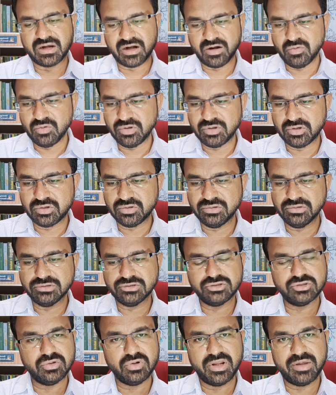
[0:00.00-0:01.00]
ரவுண்ட் டூ
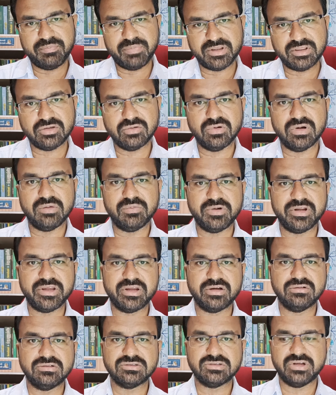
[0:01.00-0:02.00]
ஜூலை பத்துக்குள்ளே
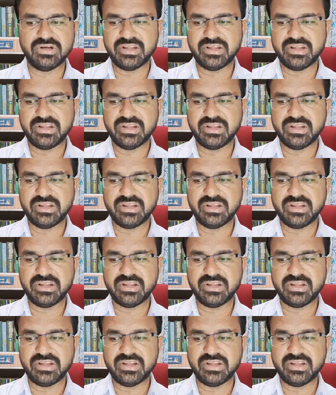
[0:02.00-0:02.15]
முடிக்கணும்னு